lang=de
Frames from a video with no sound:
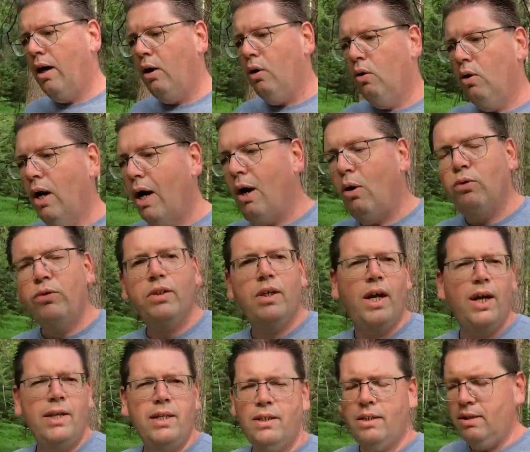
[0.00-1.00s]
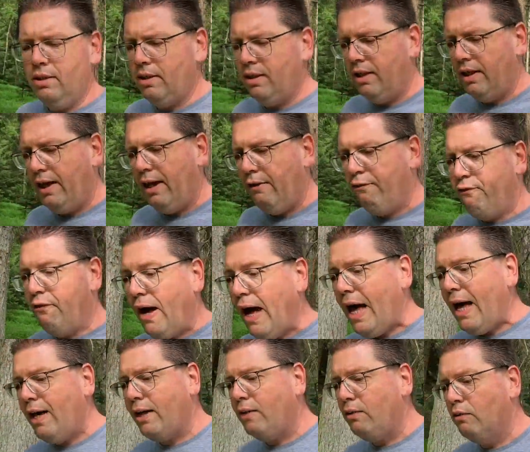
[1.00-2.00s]
auch ausreichend
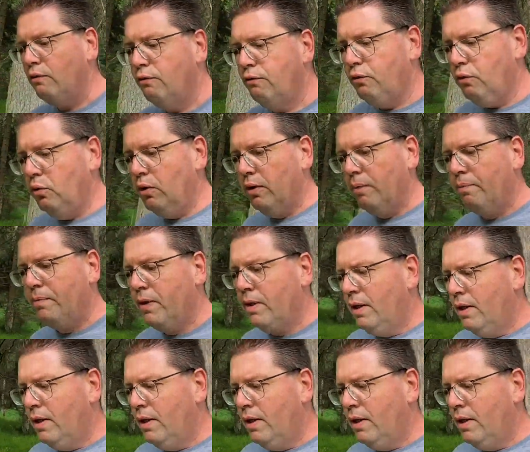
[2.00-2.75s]
erfahren fühle.